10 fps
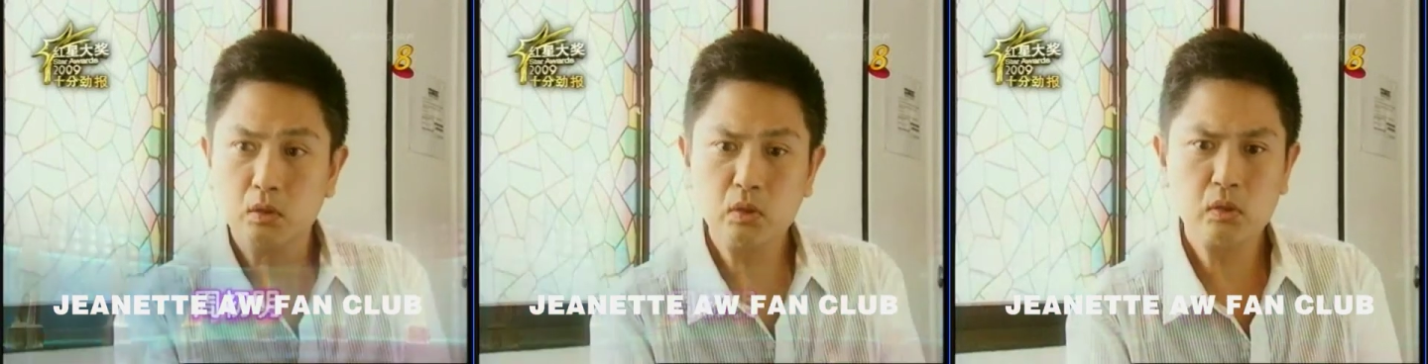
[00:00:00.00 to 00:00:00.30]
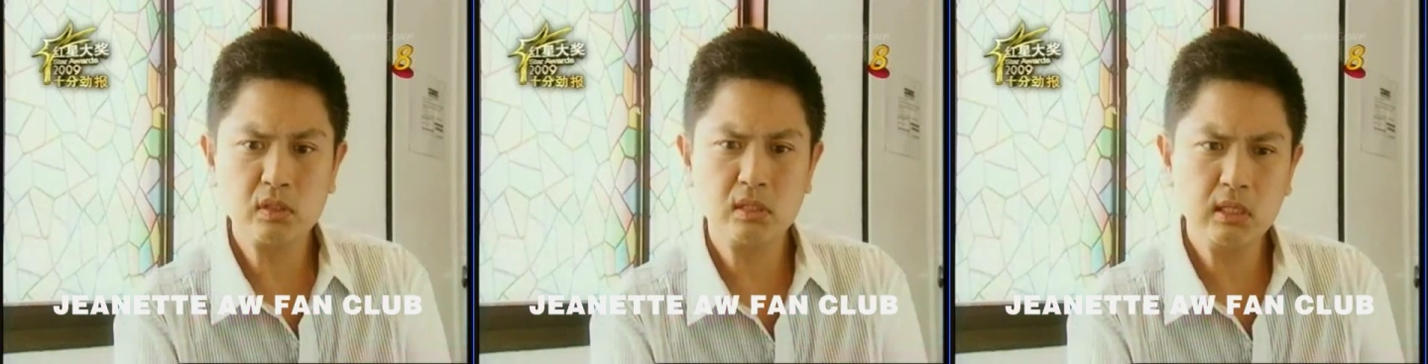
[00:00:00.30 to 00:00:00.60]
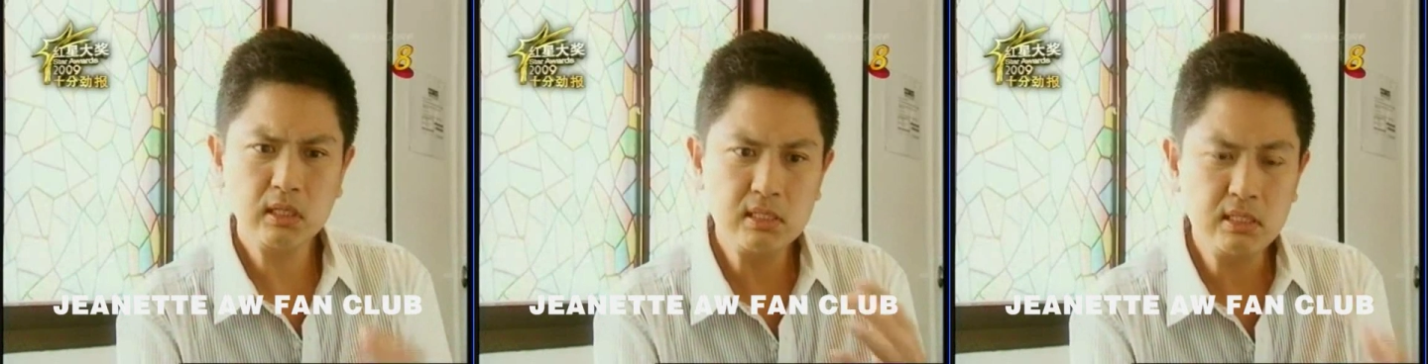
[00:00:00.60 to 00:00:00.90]
最重要是
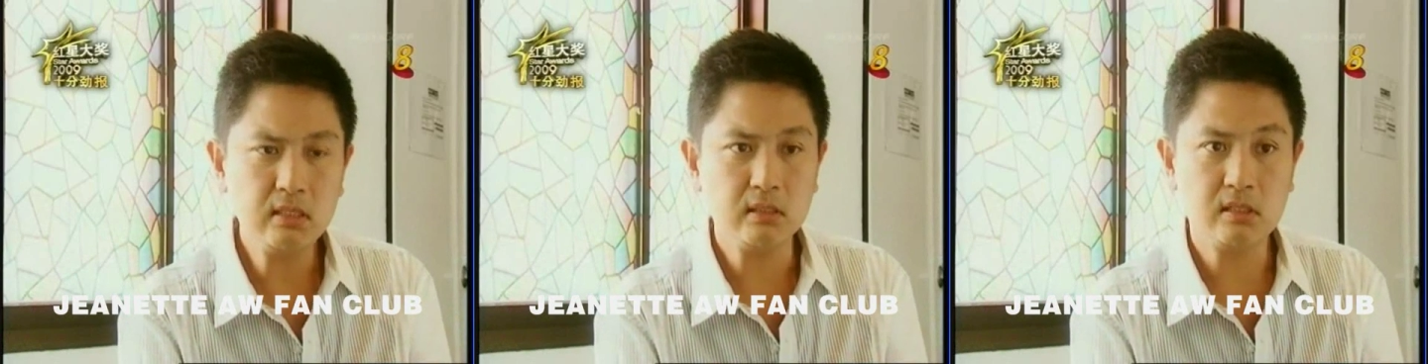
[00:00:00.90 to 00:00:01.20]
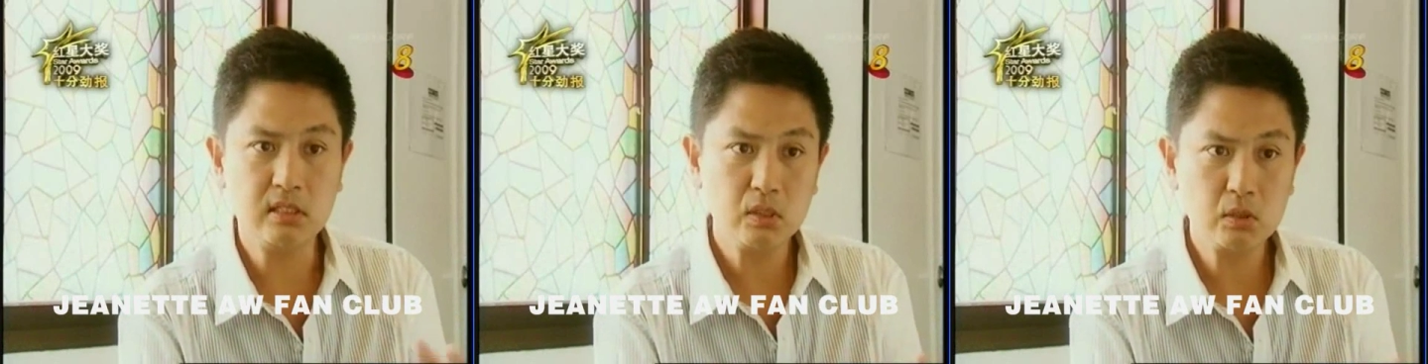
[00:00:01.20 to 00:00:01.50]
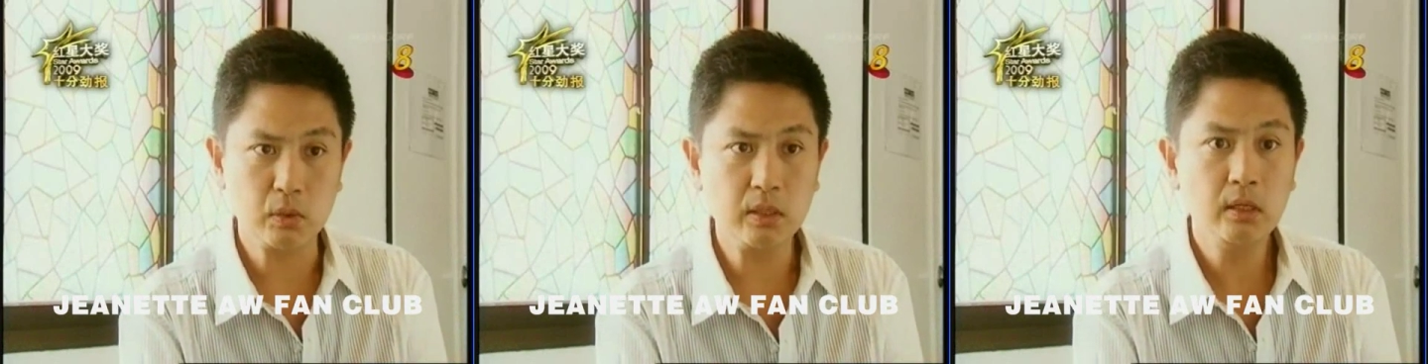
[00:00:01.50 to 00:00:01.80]
那个戏的精
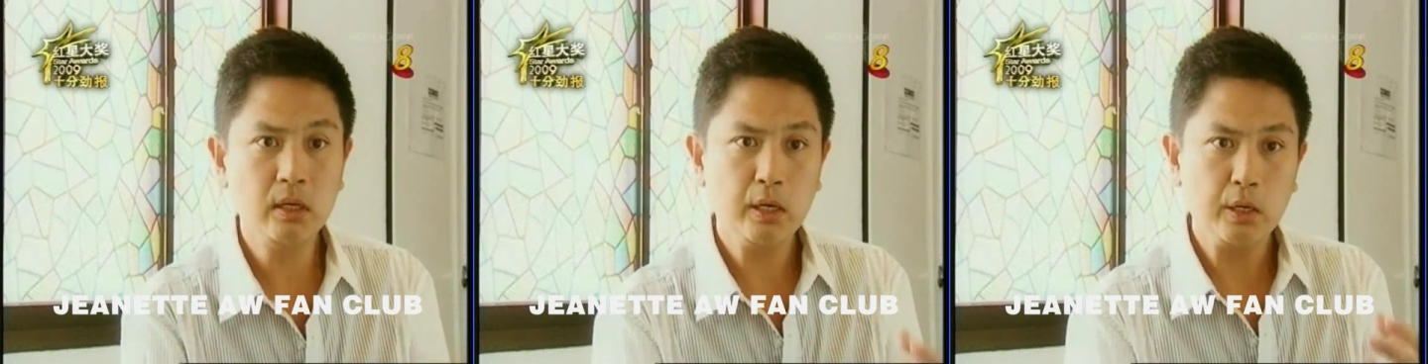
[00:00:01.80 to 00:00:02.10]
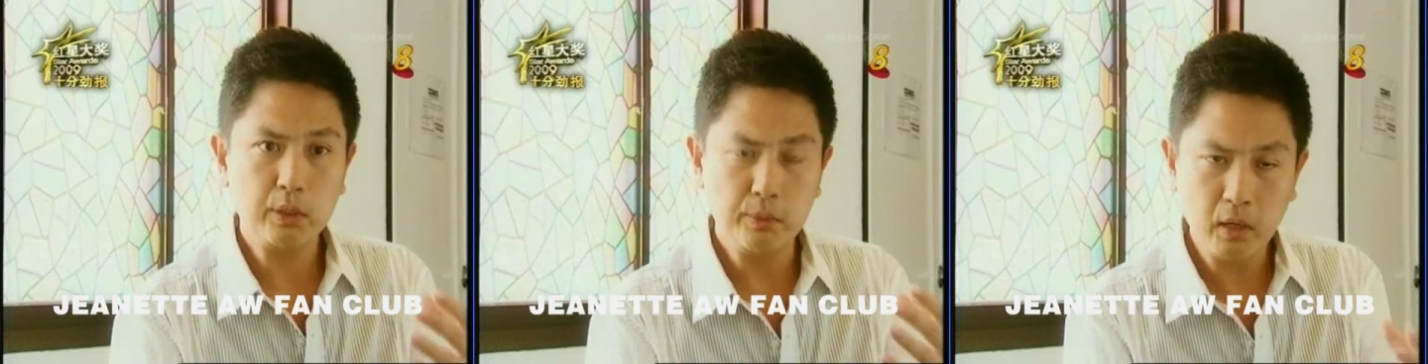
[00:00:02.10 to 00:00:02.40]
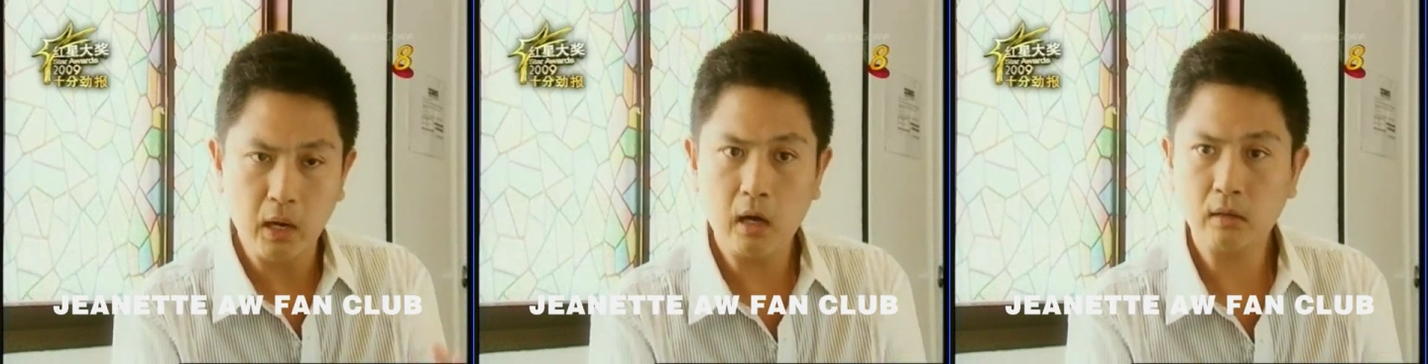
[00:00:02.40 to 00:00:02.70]
髓，你
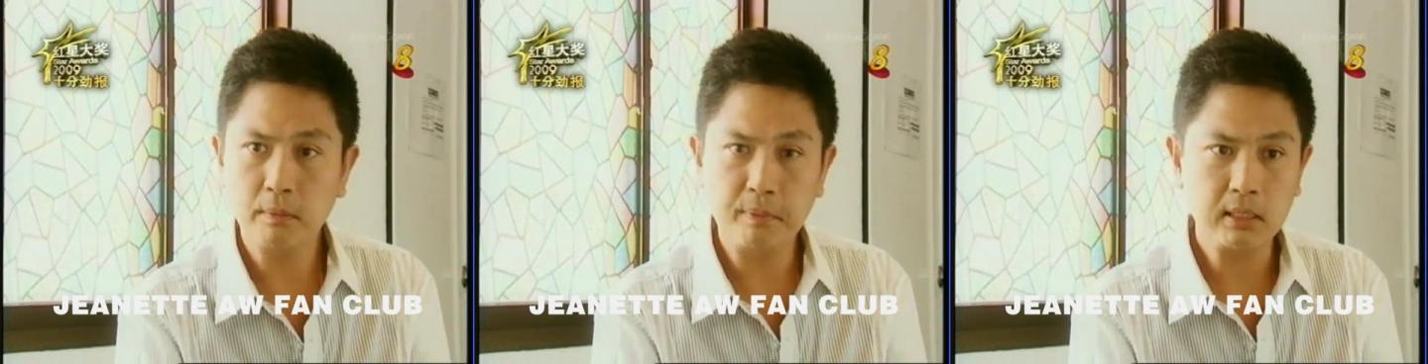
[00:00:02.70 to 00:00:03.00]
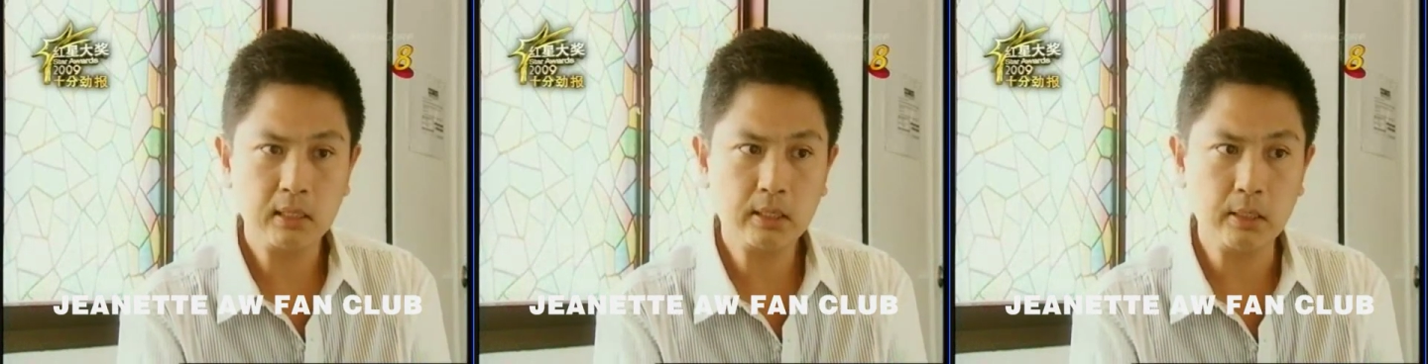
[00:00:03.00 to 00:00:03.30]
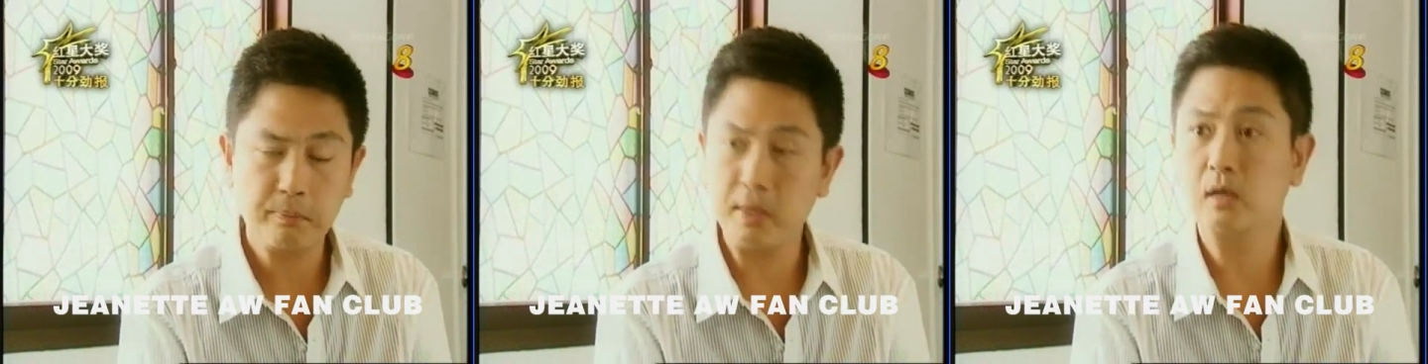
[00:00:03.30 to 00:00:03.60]
没有好好的把它
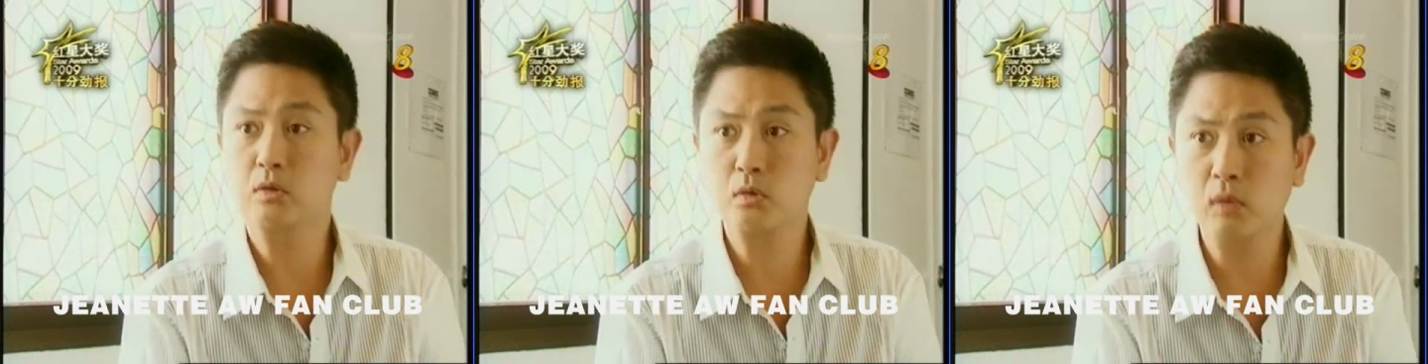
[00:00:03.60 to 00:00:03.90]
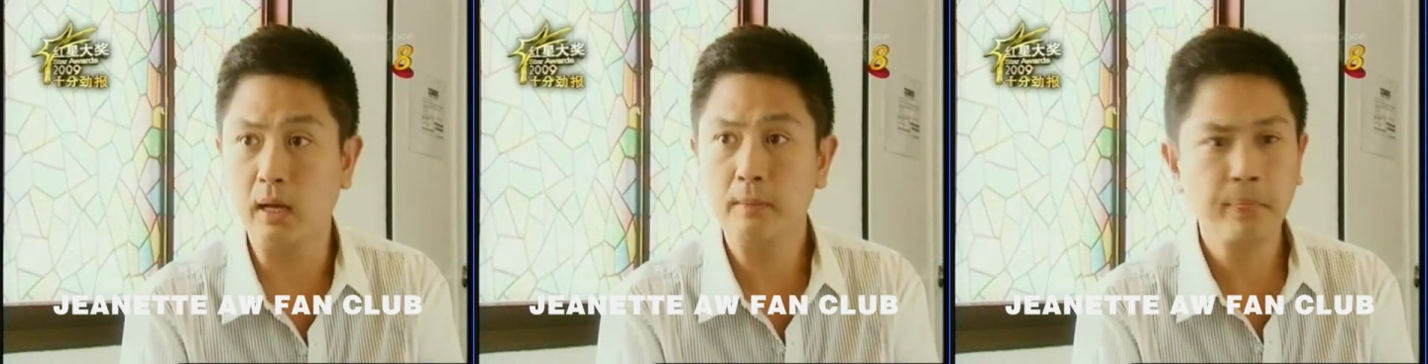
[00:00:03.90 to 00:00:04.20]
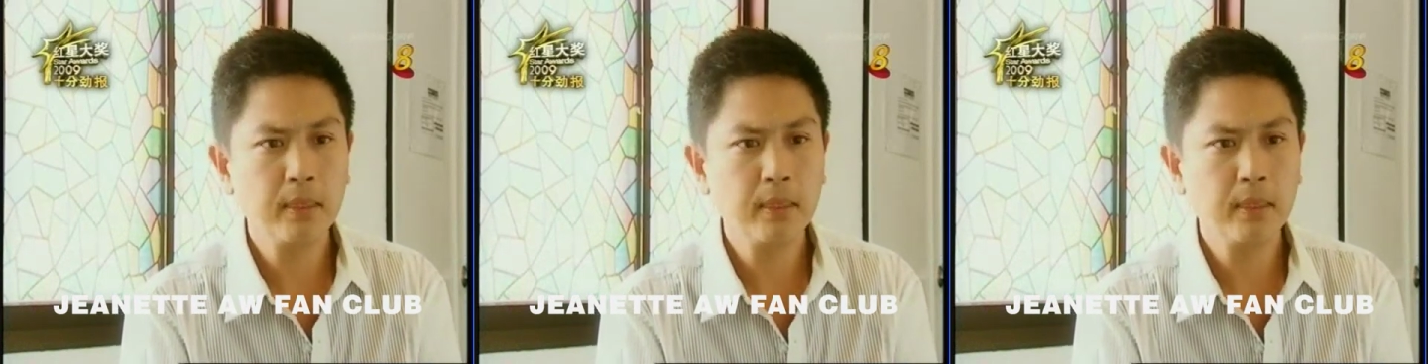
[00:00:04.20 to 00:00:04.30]
给表演出来。